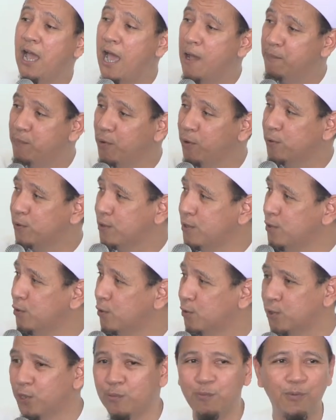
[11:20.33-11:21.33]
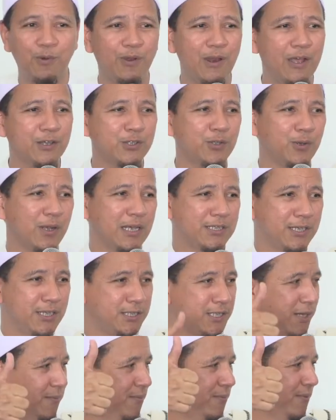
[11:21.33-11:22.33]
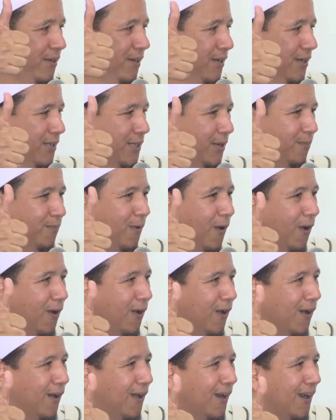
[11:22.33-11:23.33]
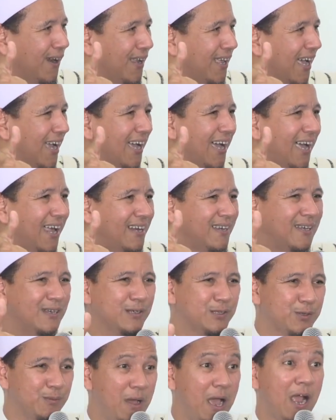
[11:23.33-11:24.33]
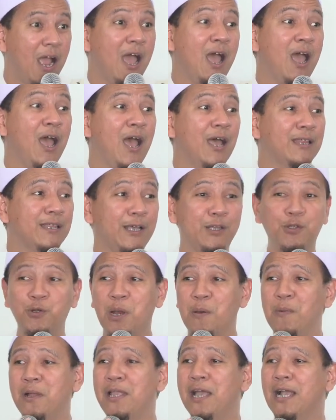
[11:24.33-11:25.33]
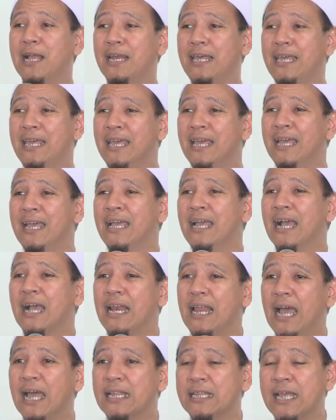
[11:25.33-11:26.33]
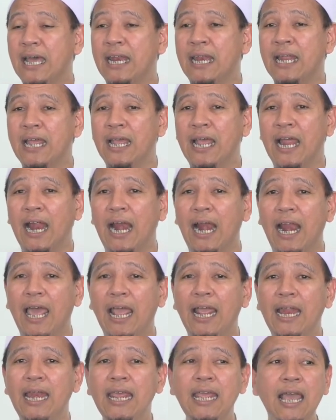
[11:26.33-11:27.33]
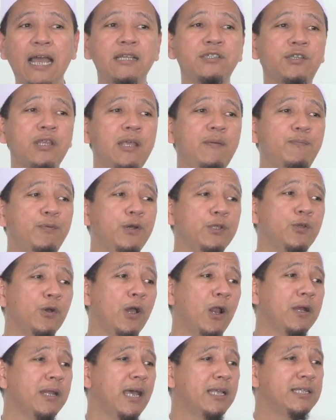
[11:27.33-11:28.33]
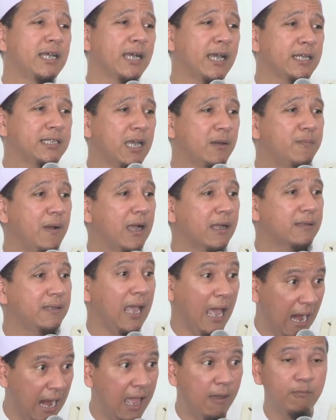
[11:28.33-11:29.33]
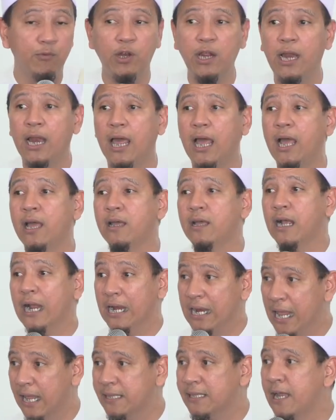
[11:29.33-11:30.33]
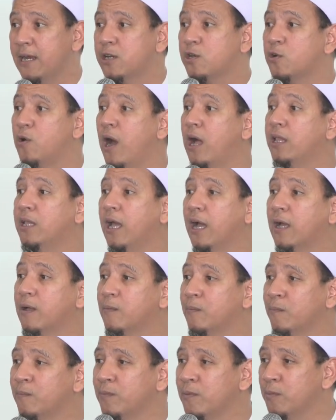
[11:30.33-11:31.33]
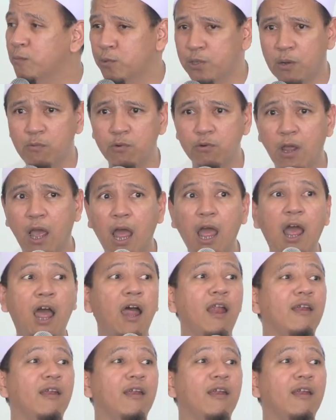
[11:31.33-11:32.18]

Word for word: upload di YouTube langsung kasih jam jempol, ya kan? Semangat, itu namanya keli kelihatan. Lah ini yang seribu itu kalau diajak kerja bakti, alhamdulillah kelihatan doanya. Mudah-mudahan.